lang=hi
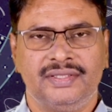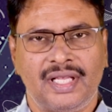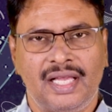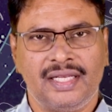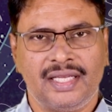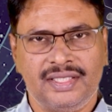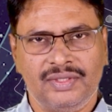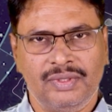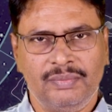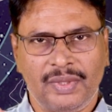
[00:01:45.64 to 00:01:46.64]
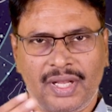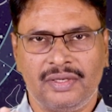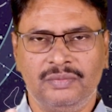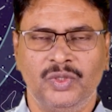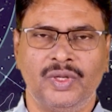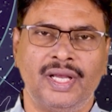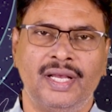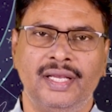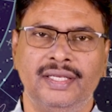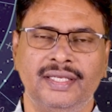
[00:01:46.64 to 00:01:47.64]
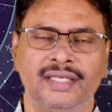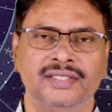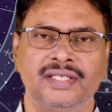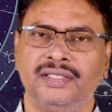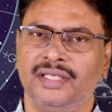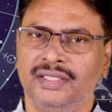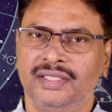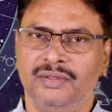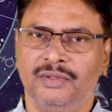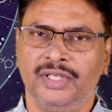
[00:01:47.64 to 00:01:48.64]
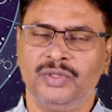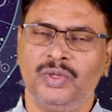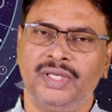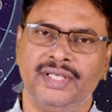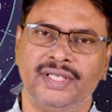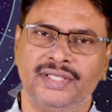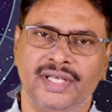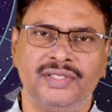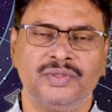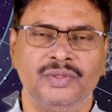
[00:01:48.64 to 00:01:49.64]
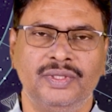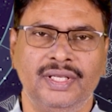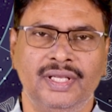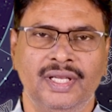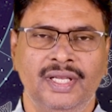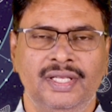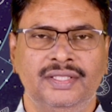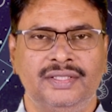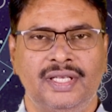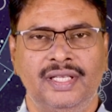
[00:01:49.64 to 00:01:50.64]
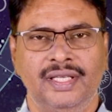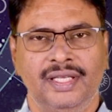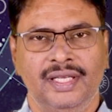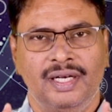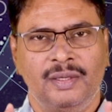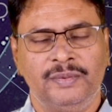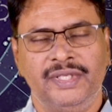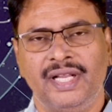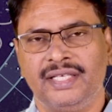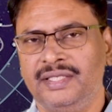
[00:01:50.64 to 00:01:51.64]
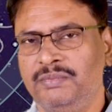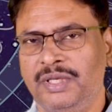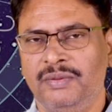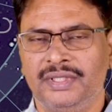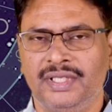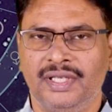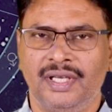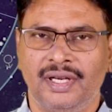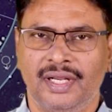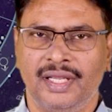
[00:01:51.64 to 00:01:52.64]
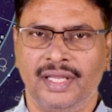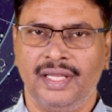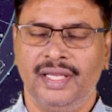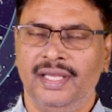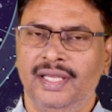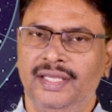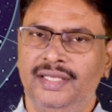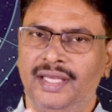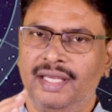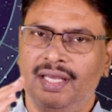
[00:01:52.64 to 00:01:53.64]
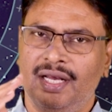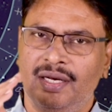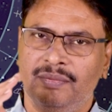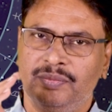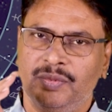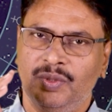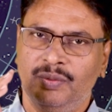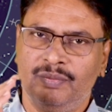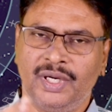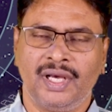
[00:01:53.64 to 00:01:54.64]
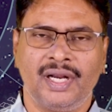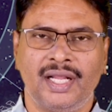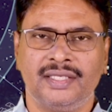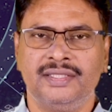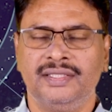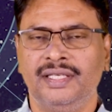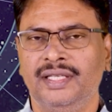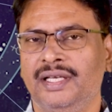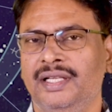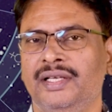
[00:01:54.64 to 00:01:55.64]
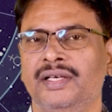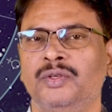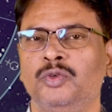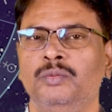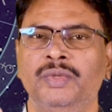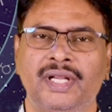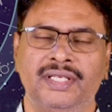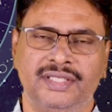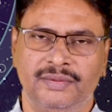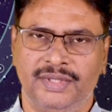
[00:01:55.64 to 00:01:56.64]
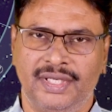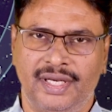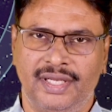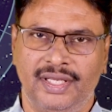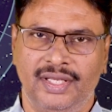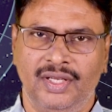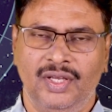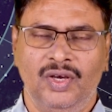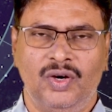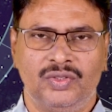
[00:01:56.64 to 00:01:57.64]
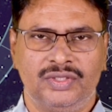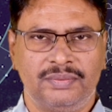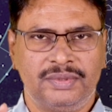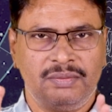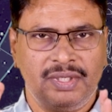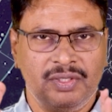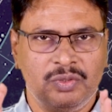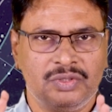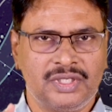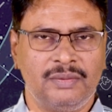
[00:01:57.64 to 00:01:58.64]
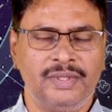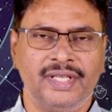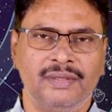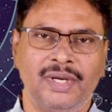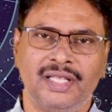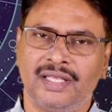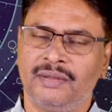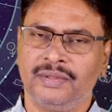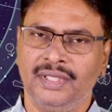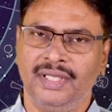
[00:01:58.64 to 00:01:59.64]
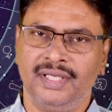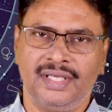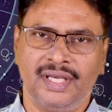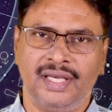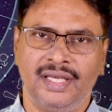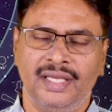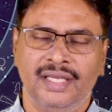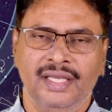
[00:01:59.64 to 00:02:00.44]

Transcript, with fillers: साल का जिम ही प्रारंभ हो रहा है यानी 17 जनवरी 2023 को ही शनि अपनी राशि परिवर्तन कर रहे हैं ये आपको मकर राशि से निकलकर कुंभ राशि में जा रहे हैं और सबसे बड़ी खुशखबरी की बात आपके लिए यह है